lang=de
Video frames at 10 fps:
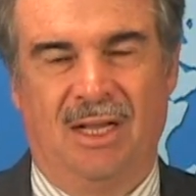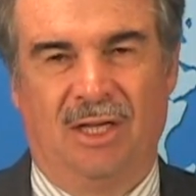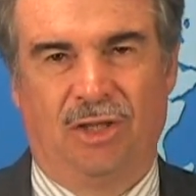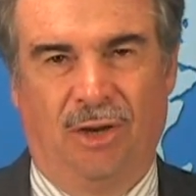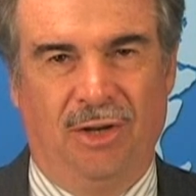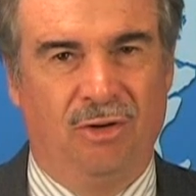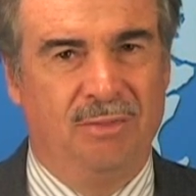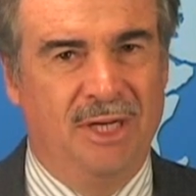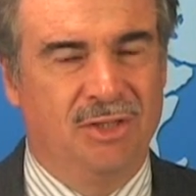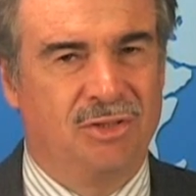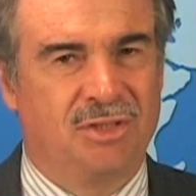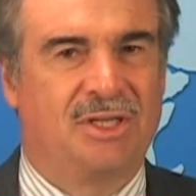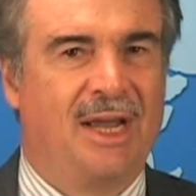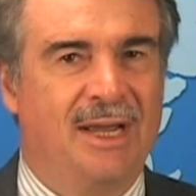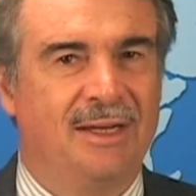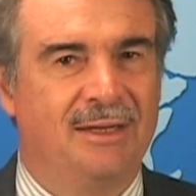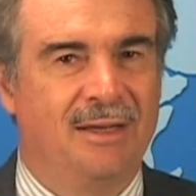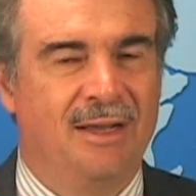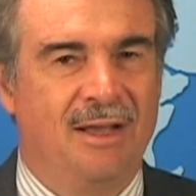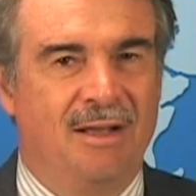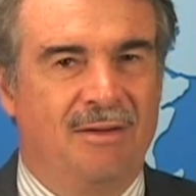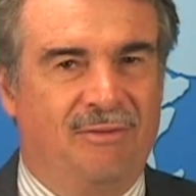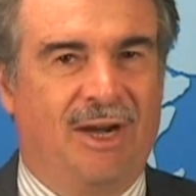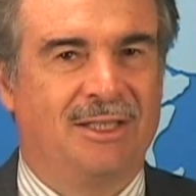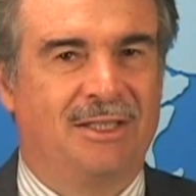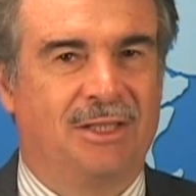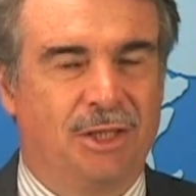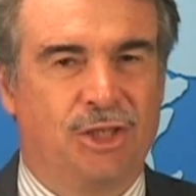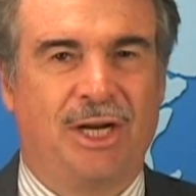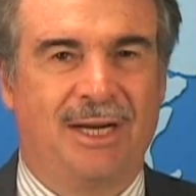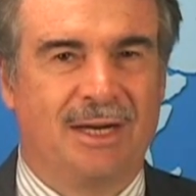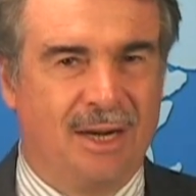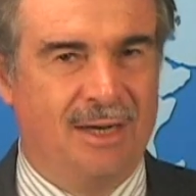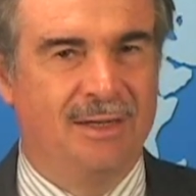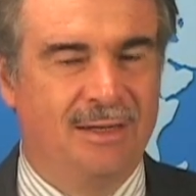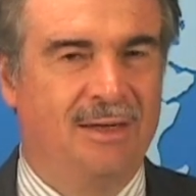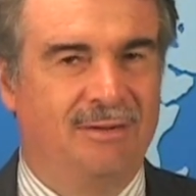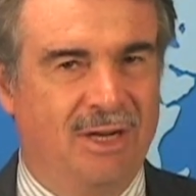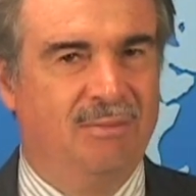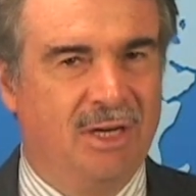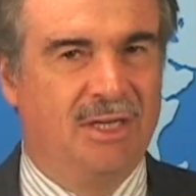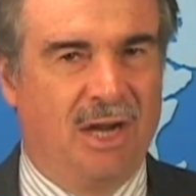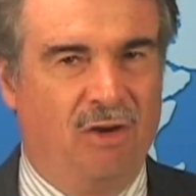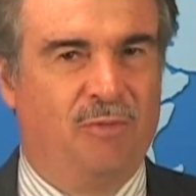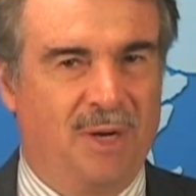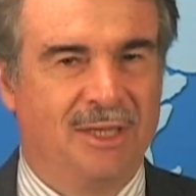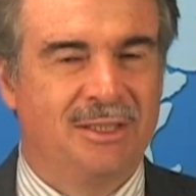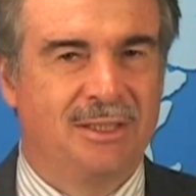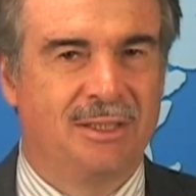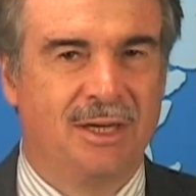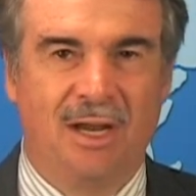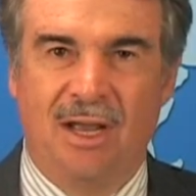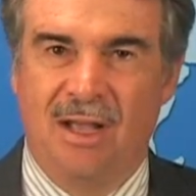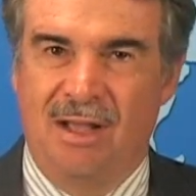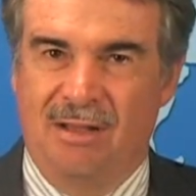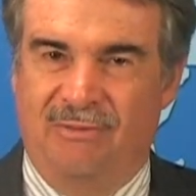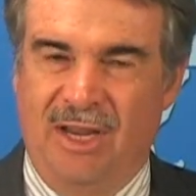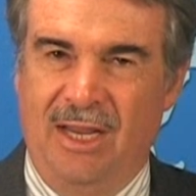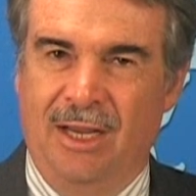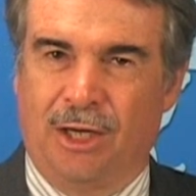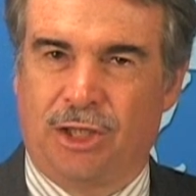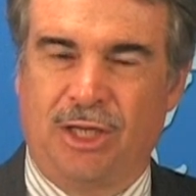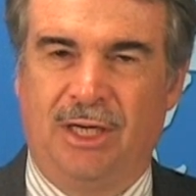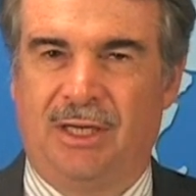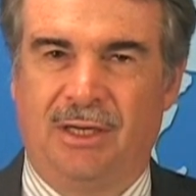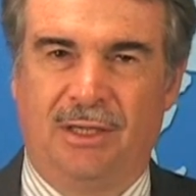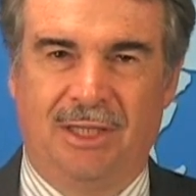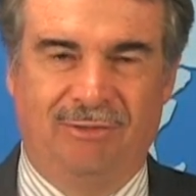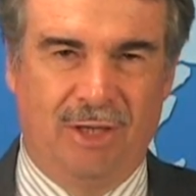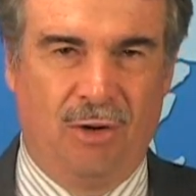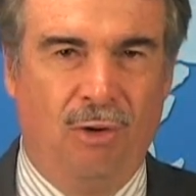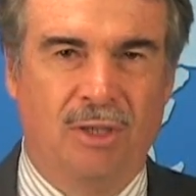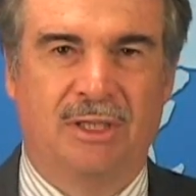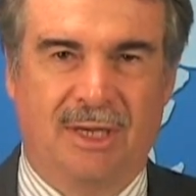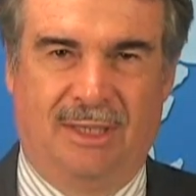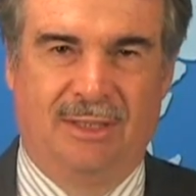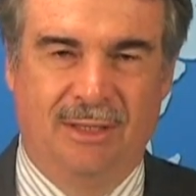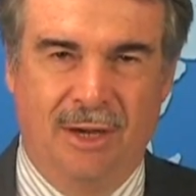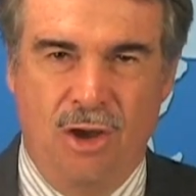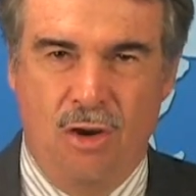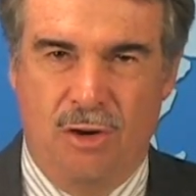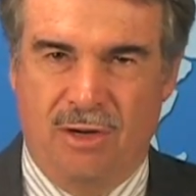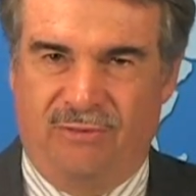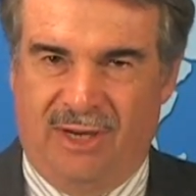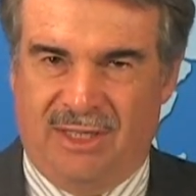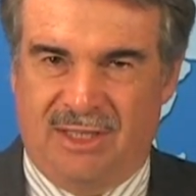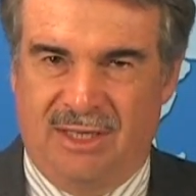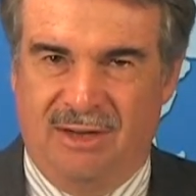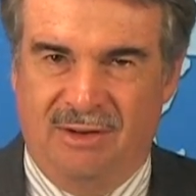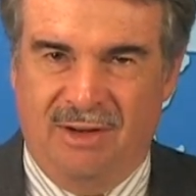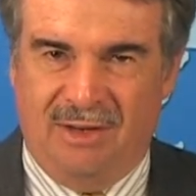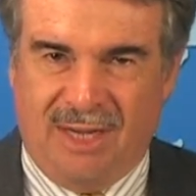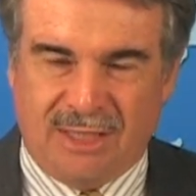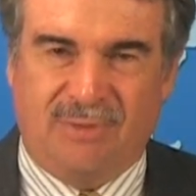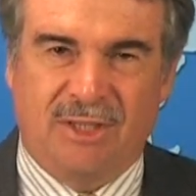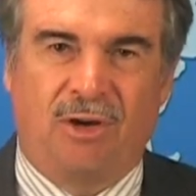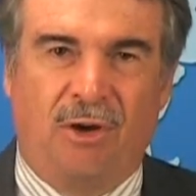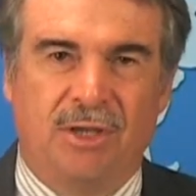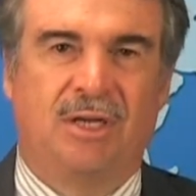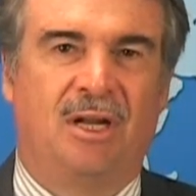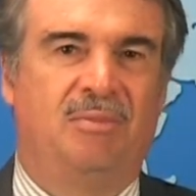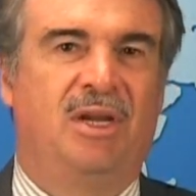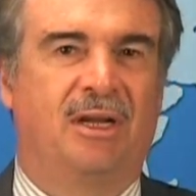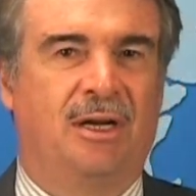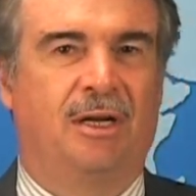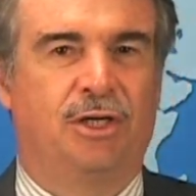sondern um Ihnen zu zeigen, was geschehen kann, wenn man nicht aufpasst, wie Geschichte sich wiederholen kann und was das, was heute in Amerika